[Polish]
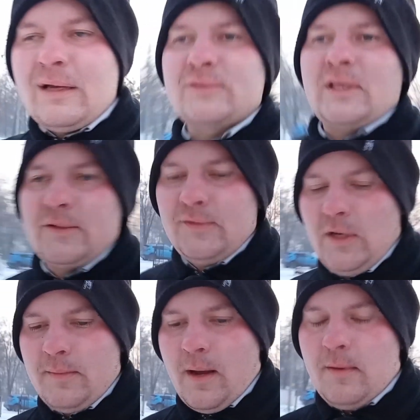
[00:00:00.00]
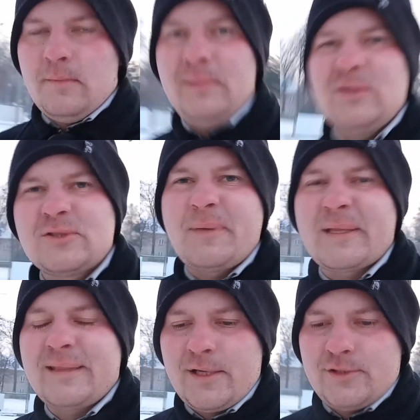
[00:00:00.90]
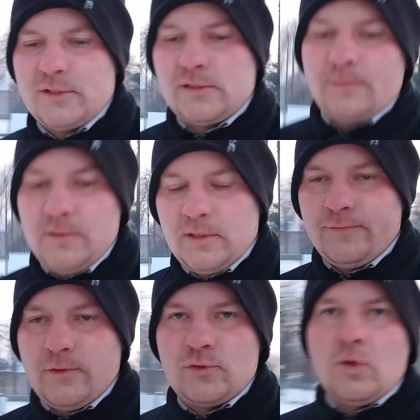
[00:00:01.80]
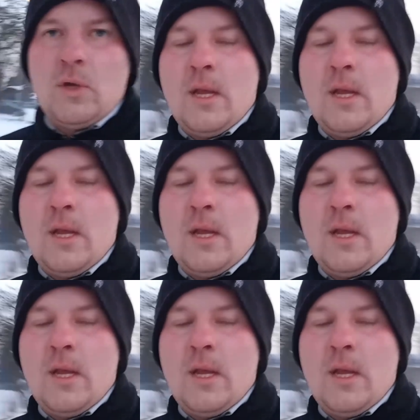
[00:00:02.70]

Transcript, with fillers: w tej chwili mamy minus 15 stopni na dworzu